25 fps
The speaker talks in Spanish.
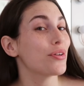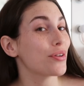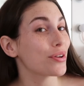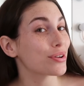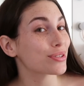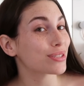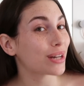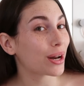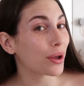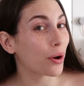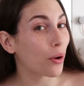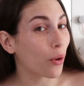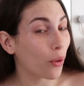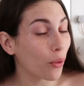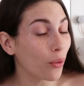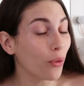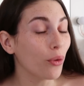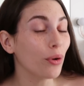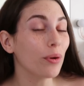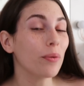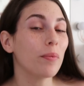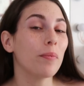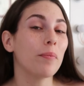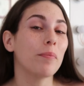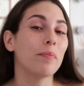y hoy os traigo
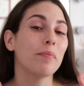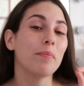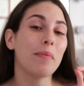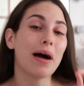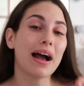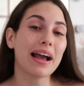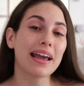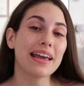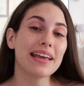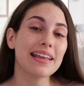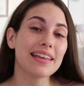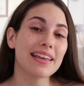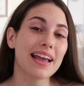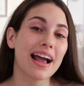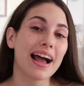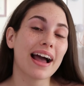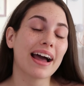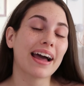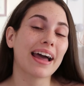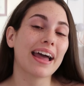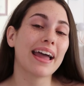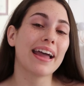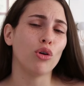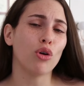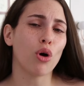un
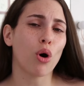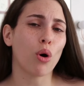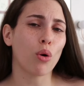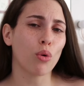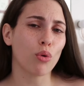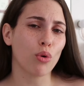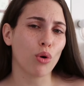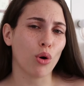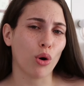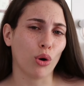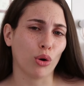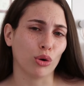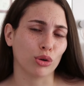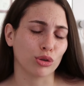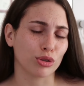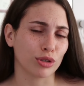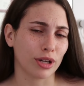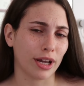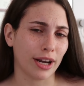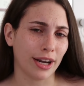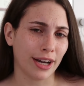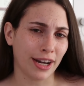maquillaje low cost,